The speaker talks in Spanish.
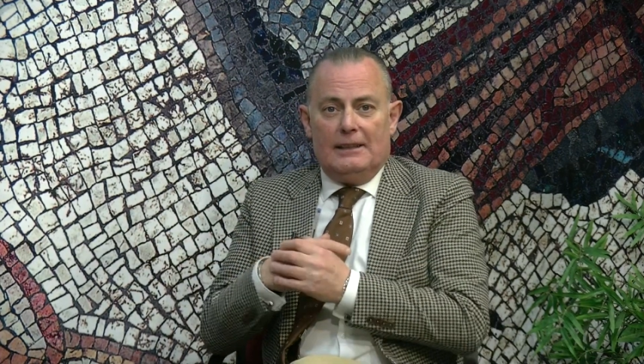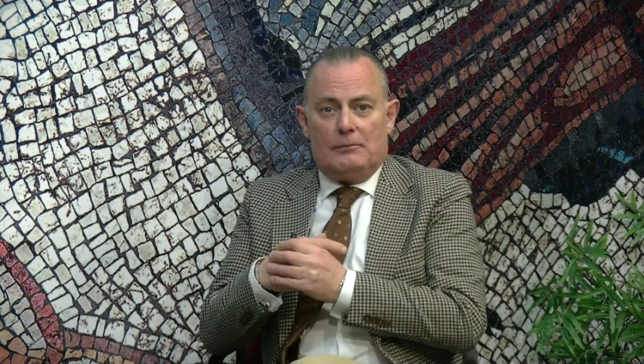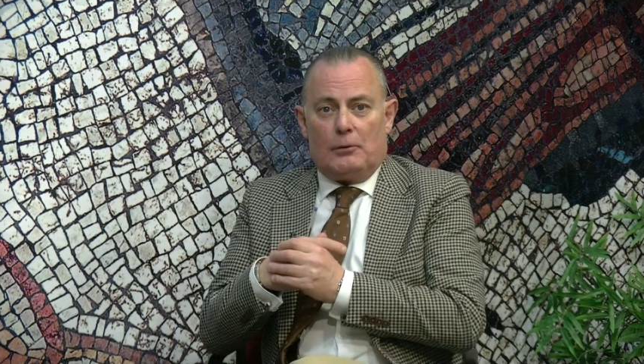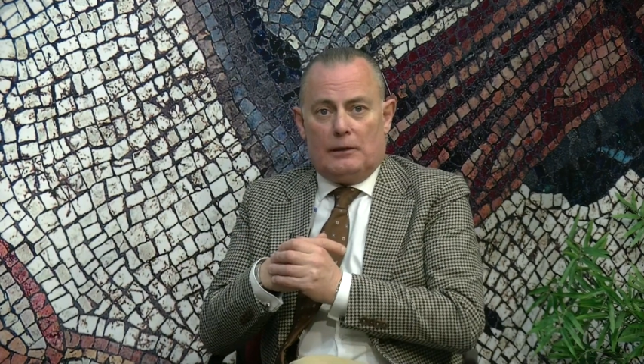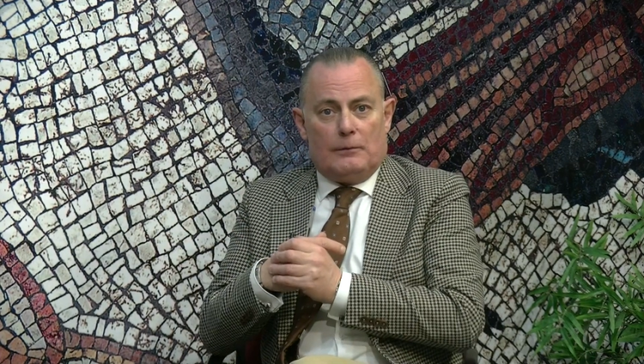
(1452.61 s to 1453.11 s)

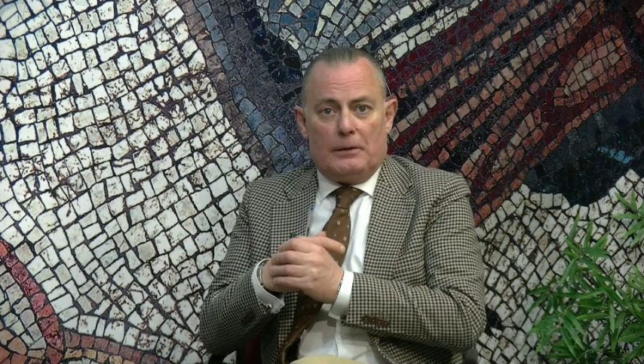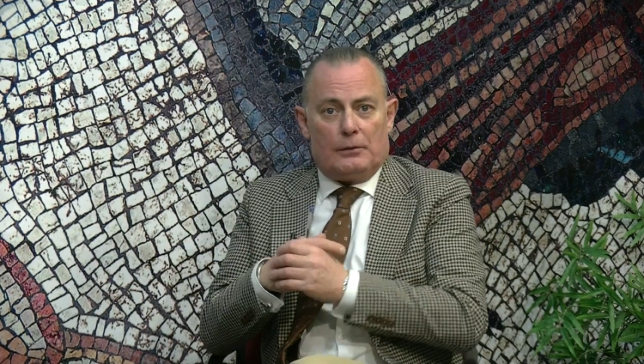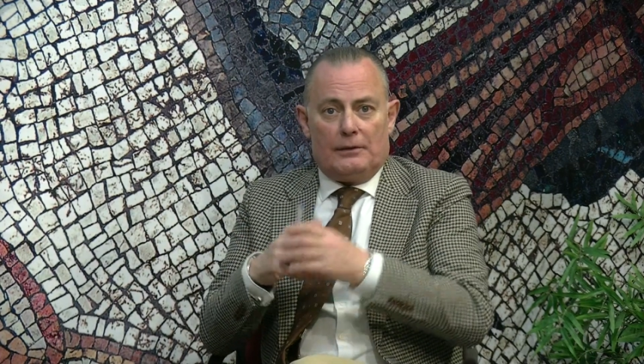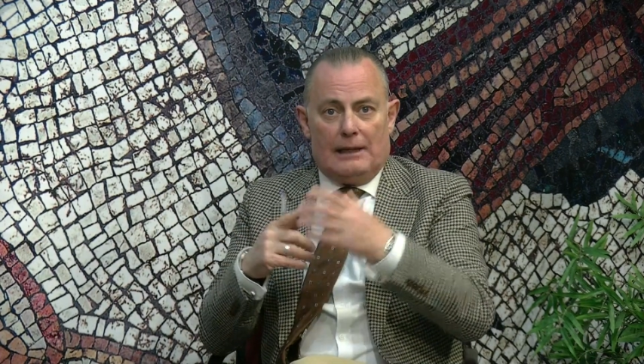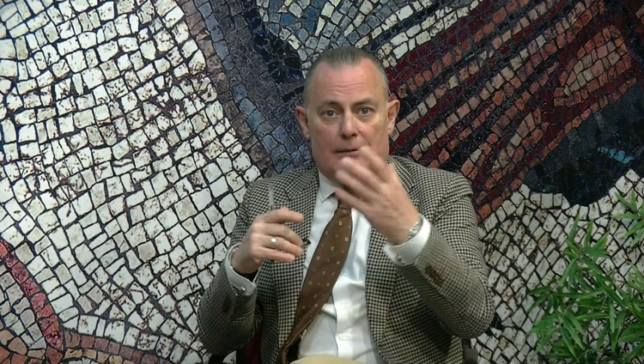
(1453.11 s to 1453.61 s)
eh, porque lo hemos
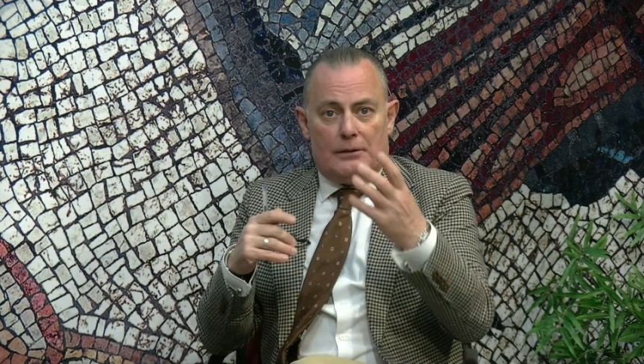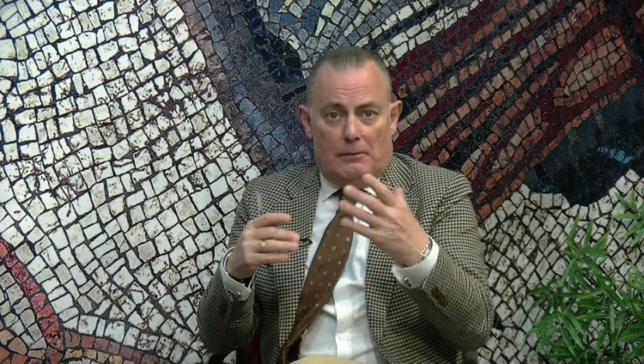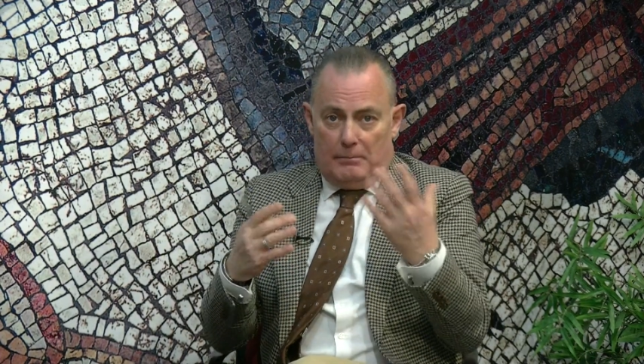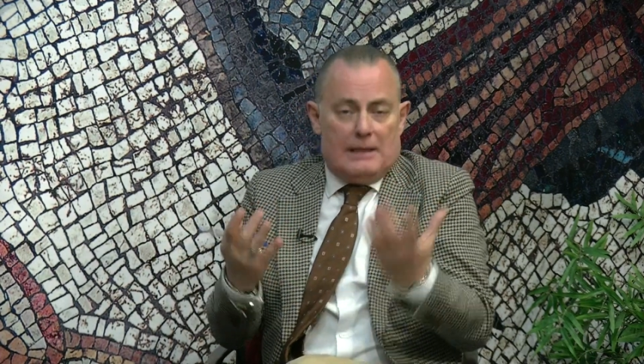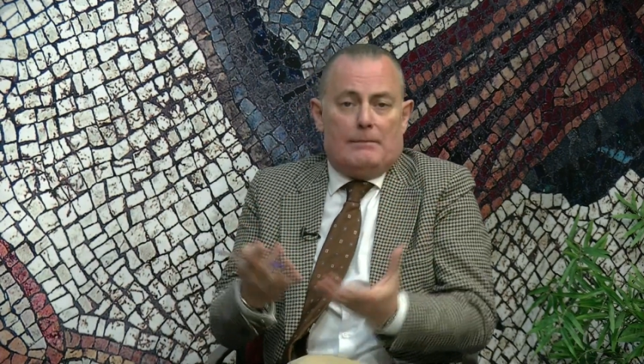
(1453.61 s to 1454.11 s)
visto en
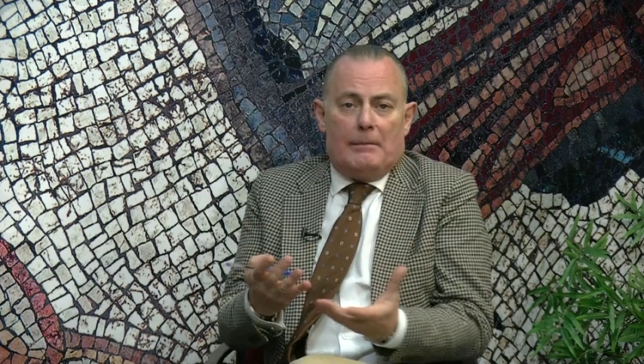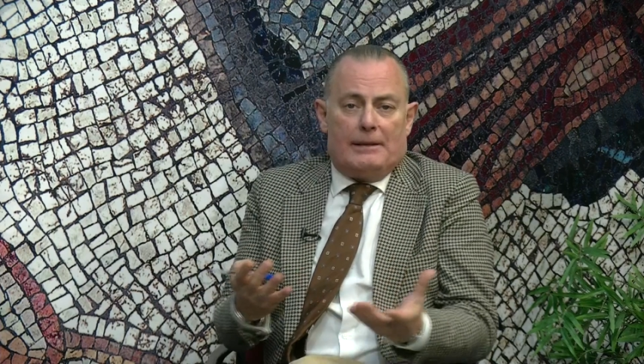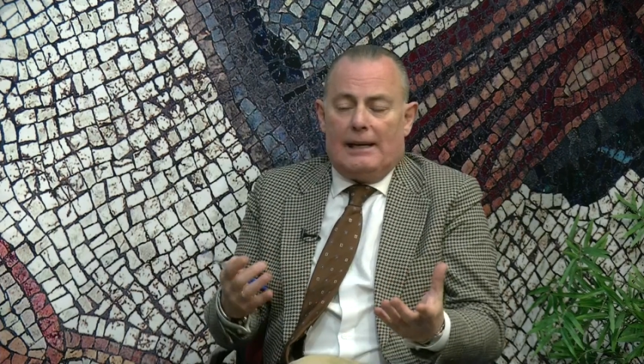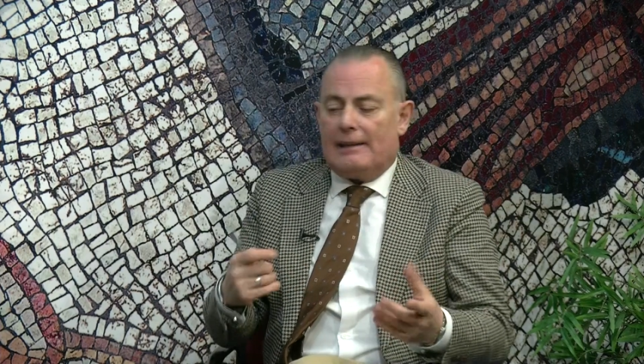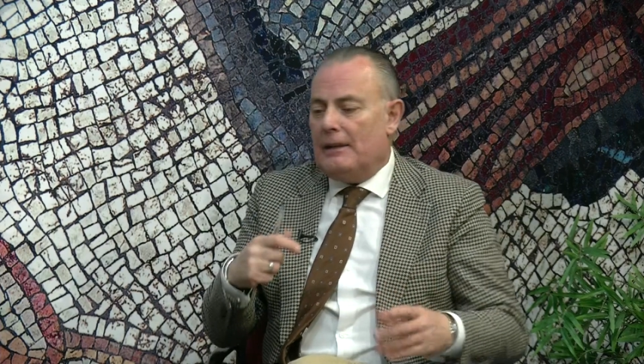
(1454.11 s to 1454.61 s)
televisión,
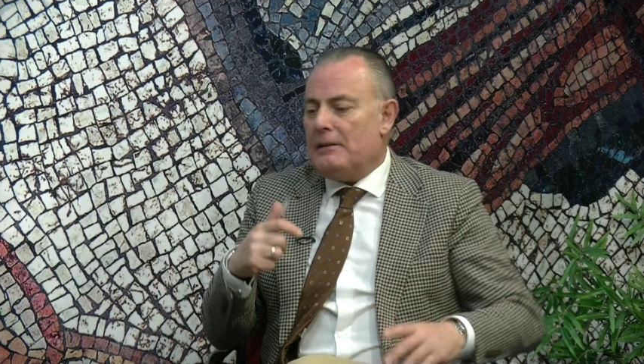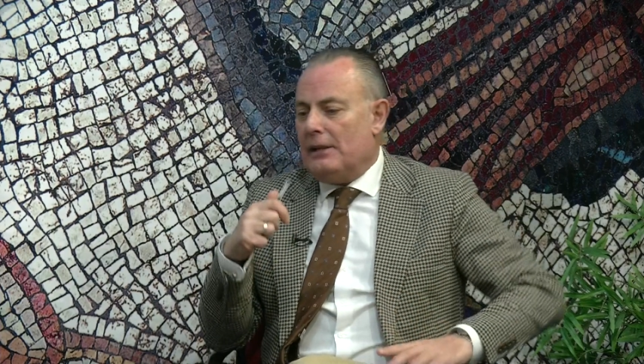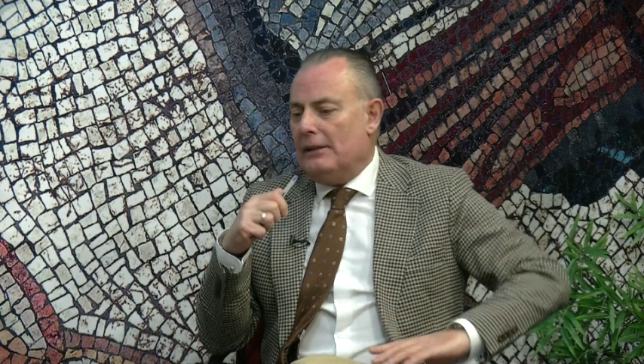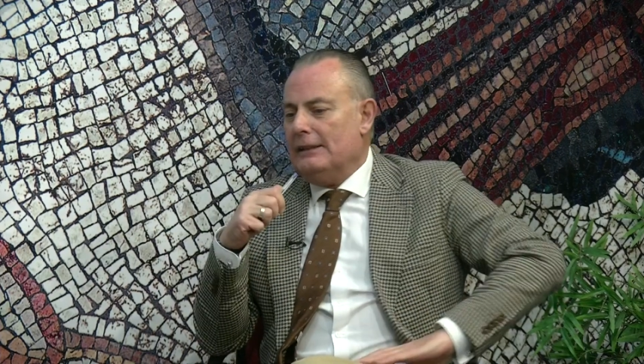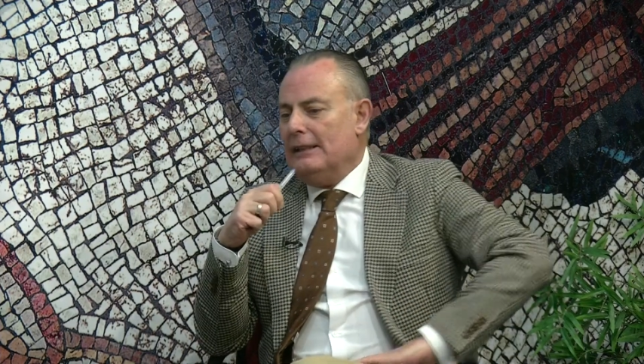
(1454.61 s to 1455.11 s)
principalmente en la
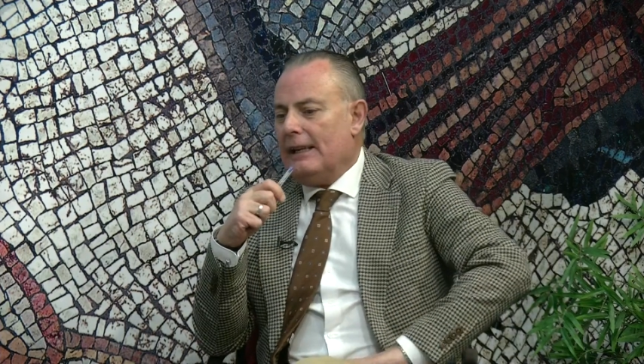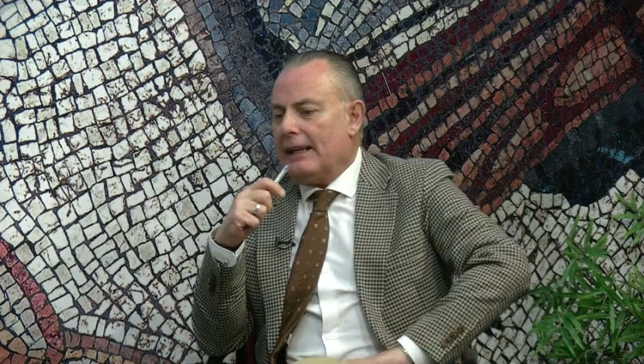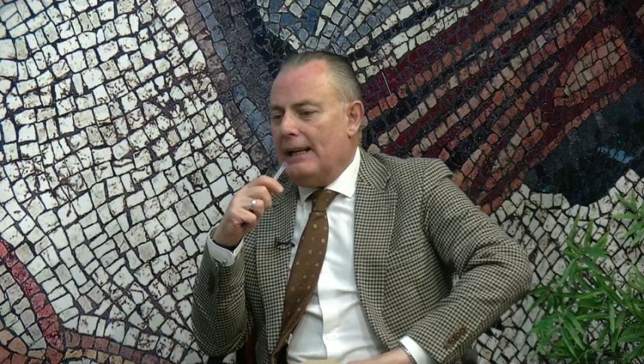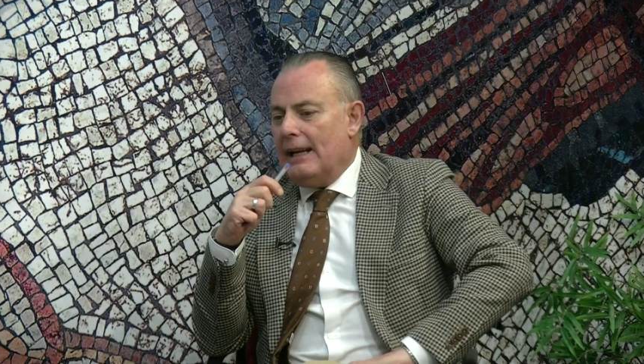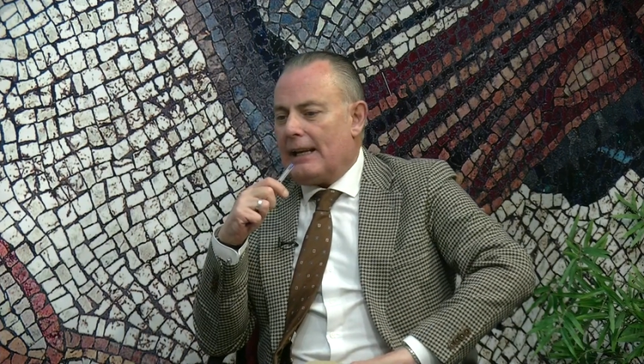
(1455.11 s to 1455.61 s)
televisión,
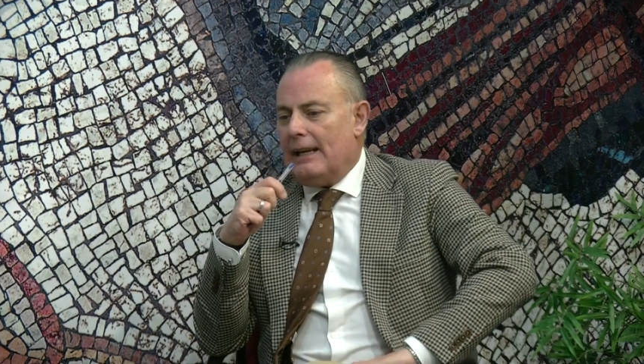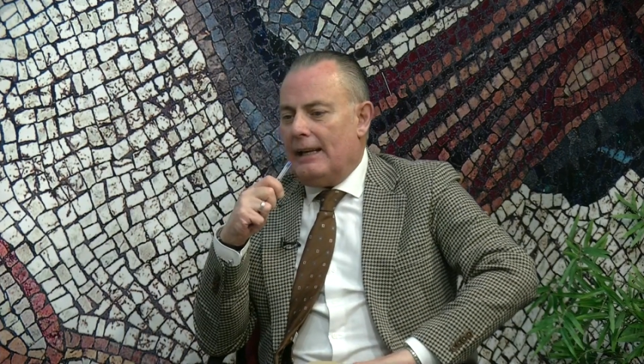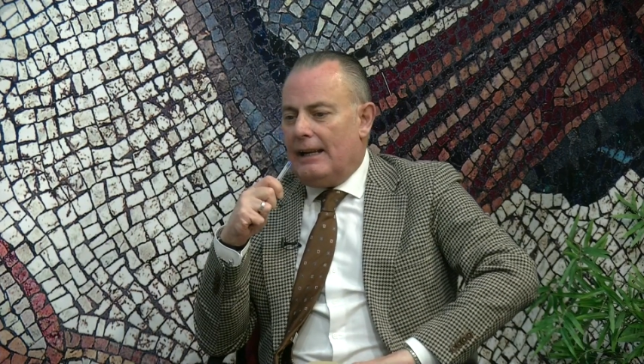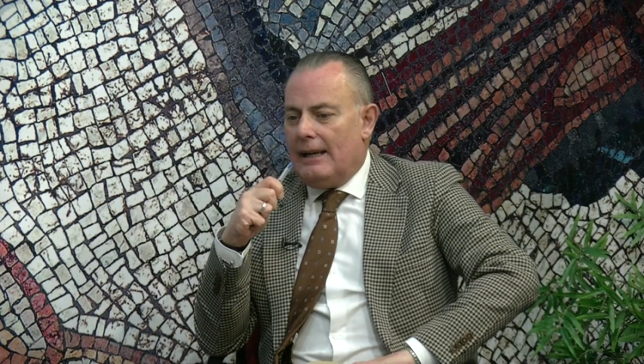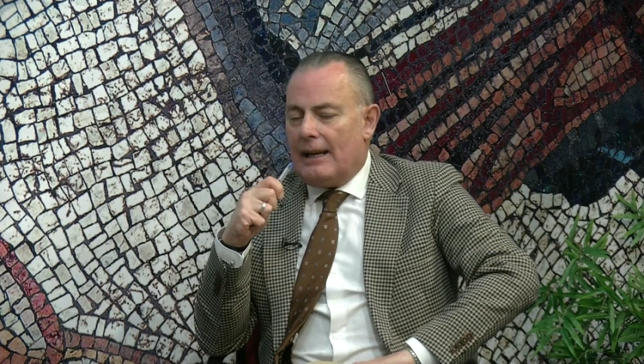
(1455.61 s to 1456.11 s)
que es la
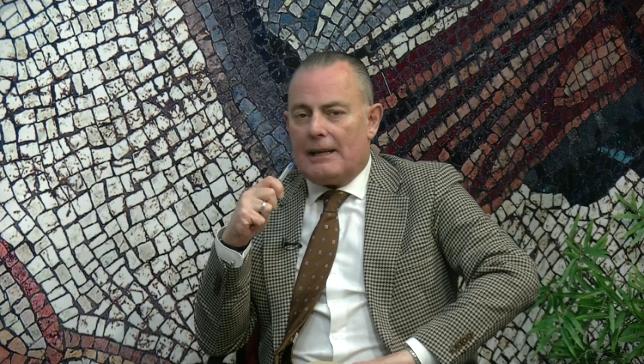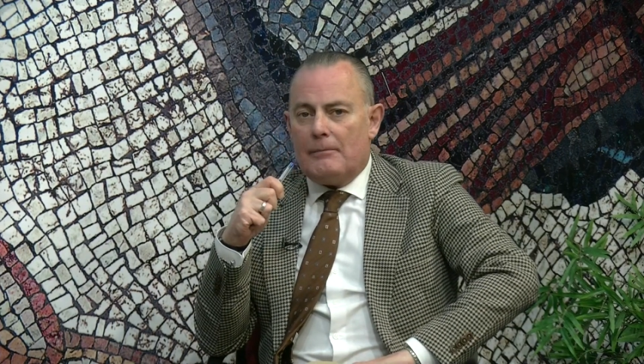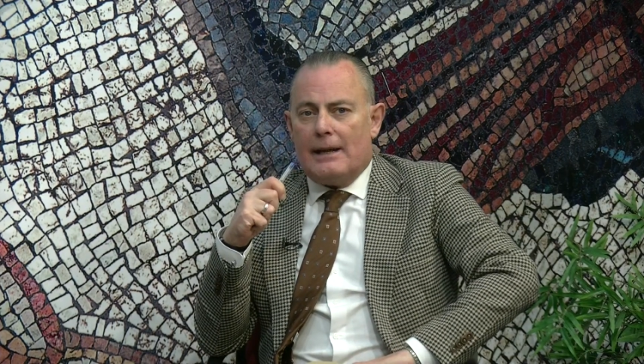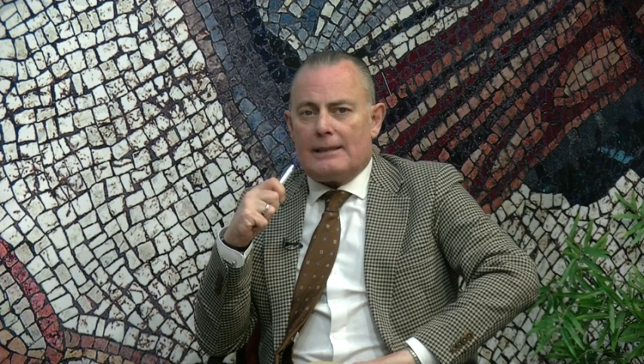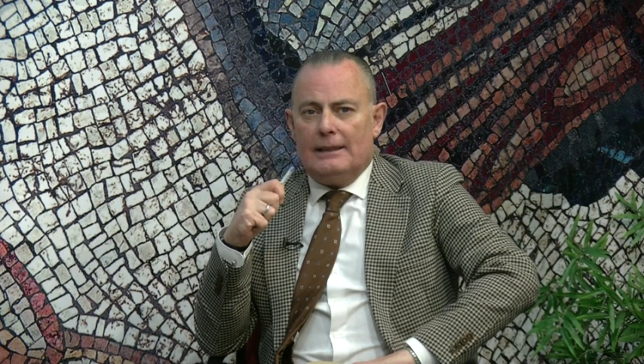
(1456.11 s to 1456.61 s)
que, la
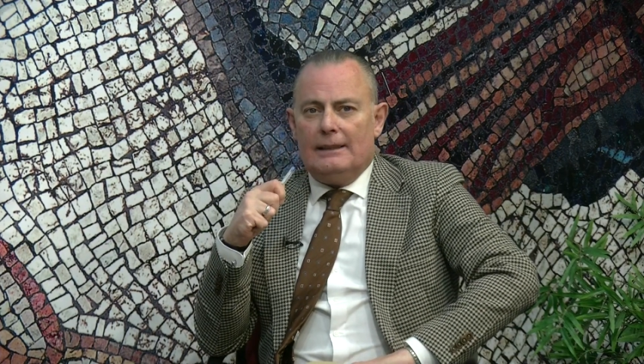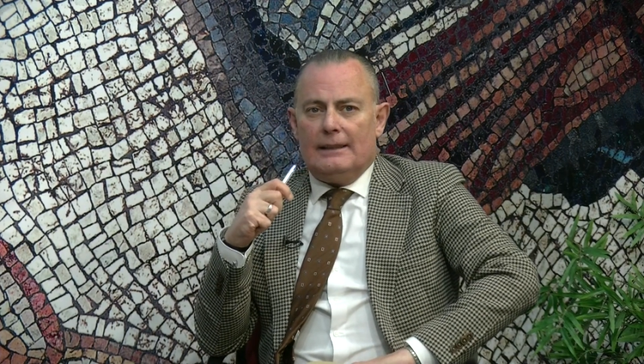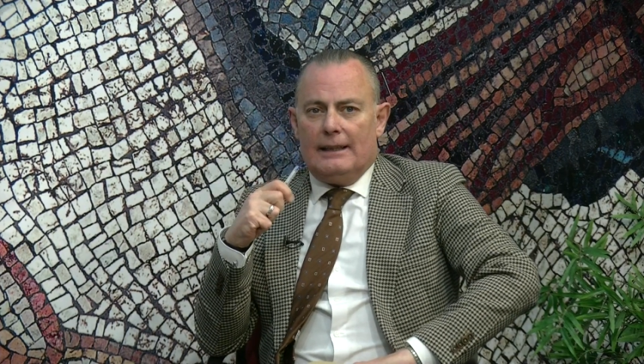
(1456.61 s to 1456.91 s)
que más